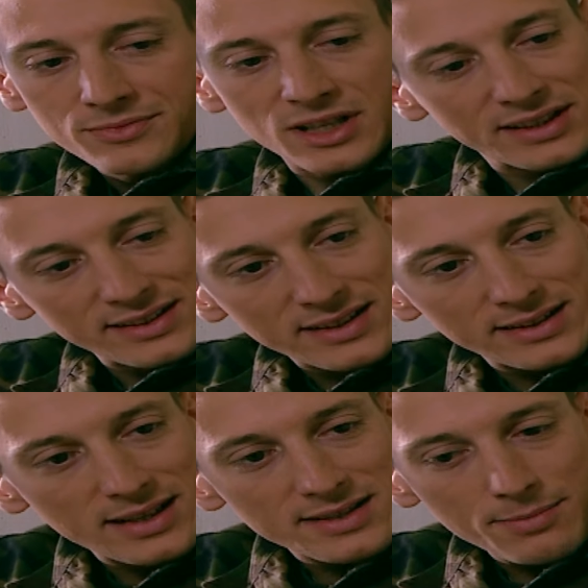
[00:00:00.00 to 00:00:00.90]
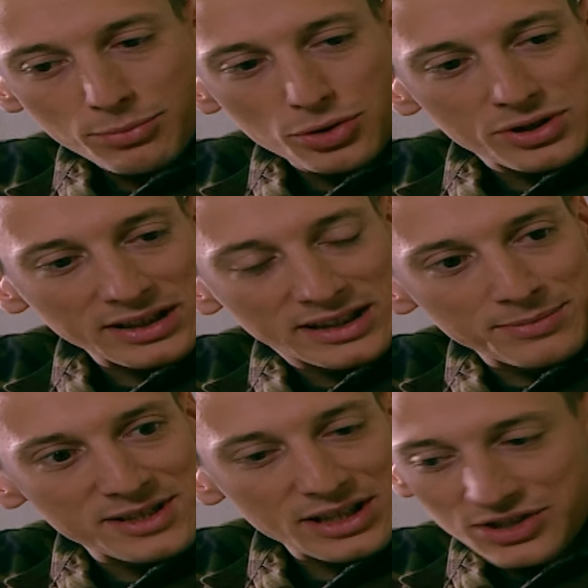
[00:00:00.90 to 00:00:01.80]
Zaten dikkat edersen bu yüzden
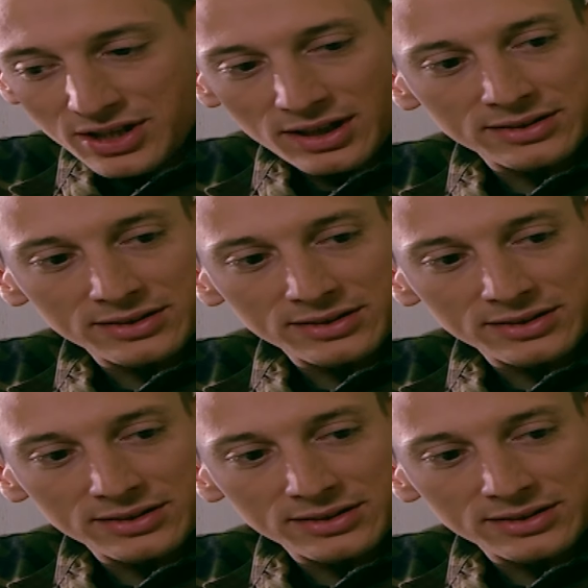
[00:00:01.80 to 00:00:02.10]
ikimizi de içeri